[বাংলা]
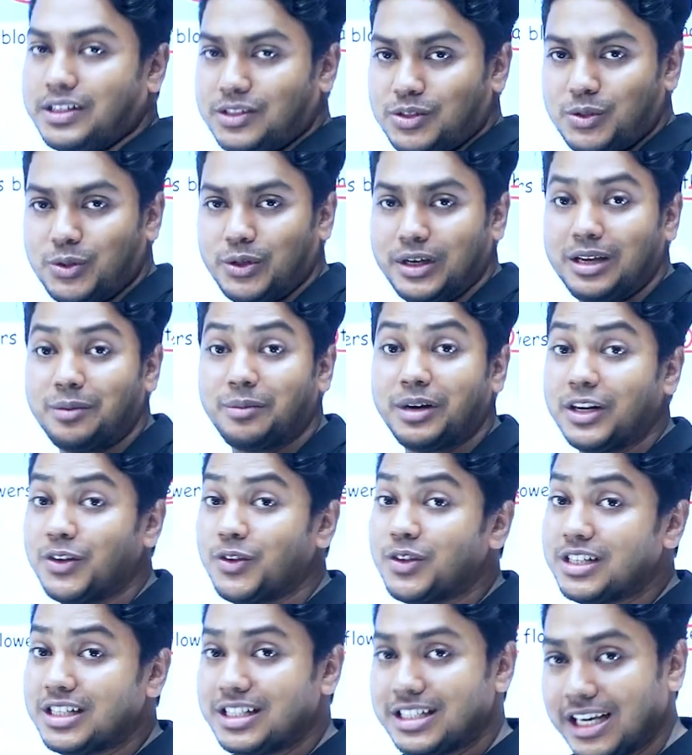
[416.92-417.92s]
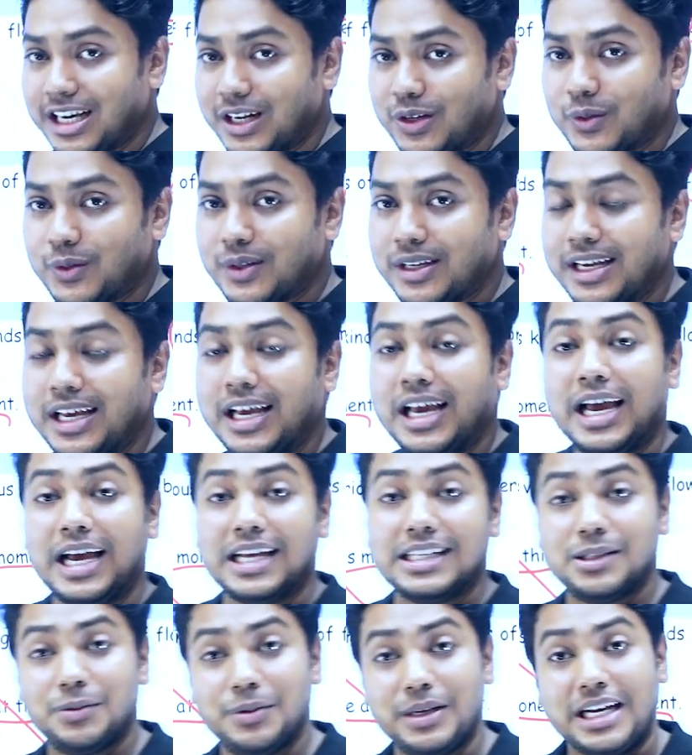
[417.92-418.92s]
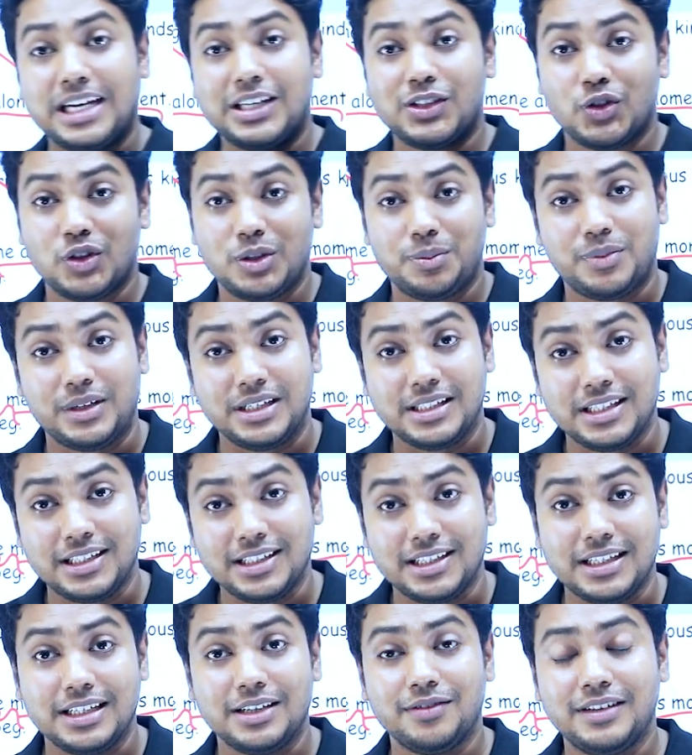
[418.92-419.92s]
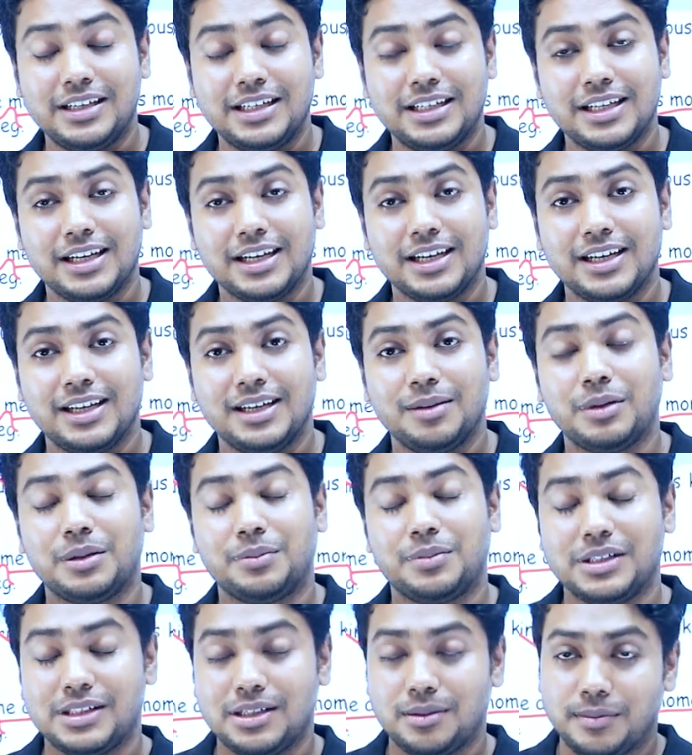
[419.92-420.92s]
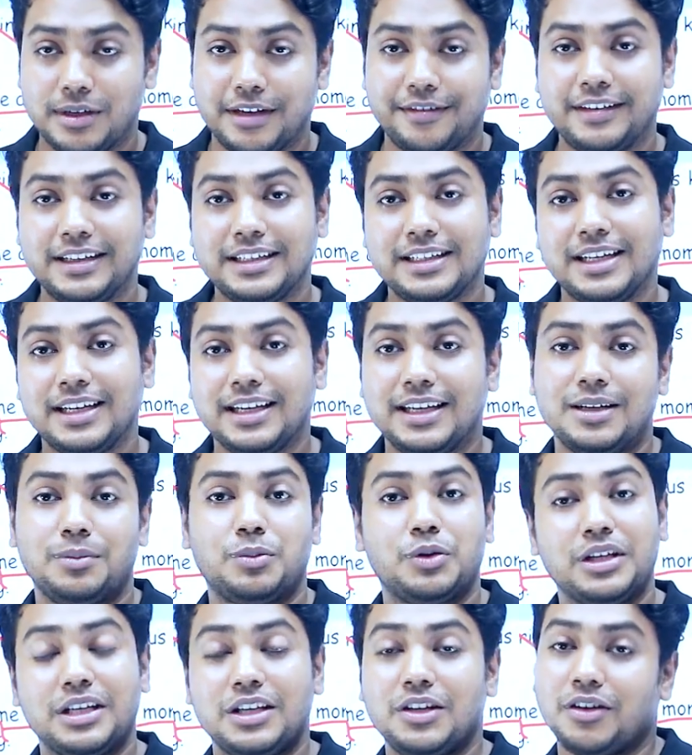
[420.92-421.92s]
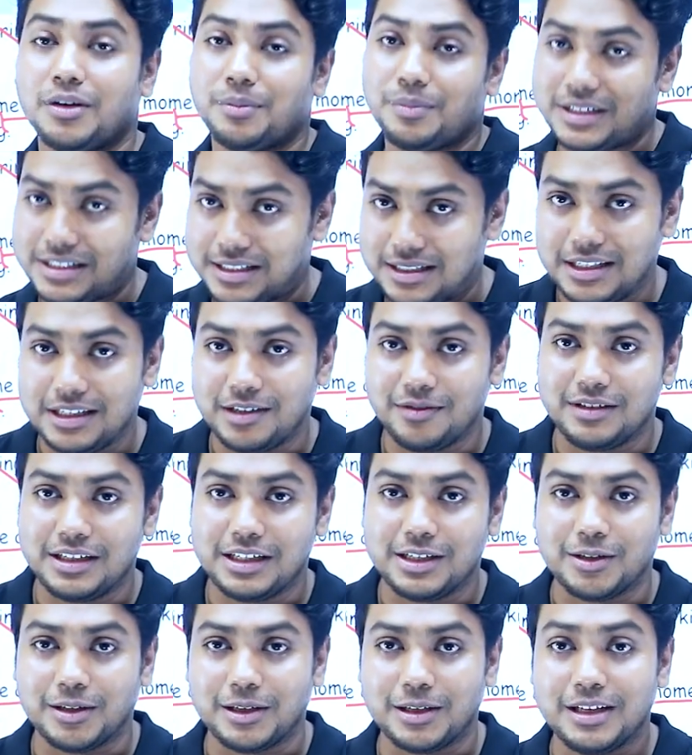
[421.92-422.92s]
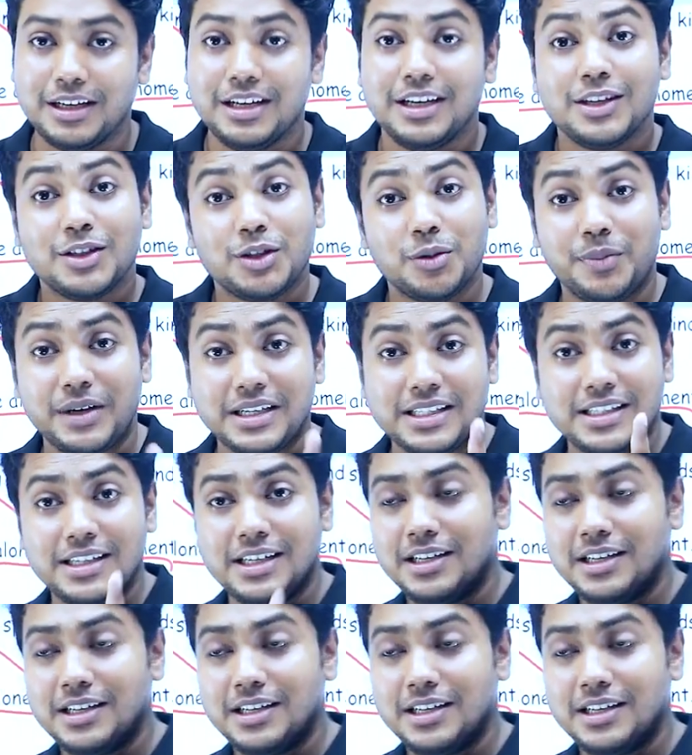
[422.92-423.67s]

অ্যাজ দো এর মানে হচ্ছে যেন অ্যাজ ইফের আগে যদি প্রেজেন্ট ইনডিফিনিট থাকে বা প্রেজেন্ট পারফেক্ট থাকে এরপরে কি হয় পাস্ট ইনডিফিনিট হয় সো পাস্ট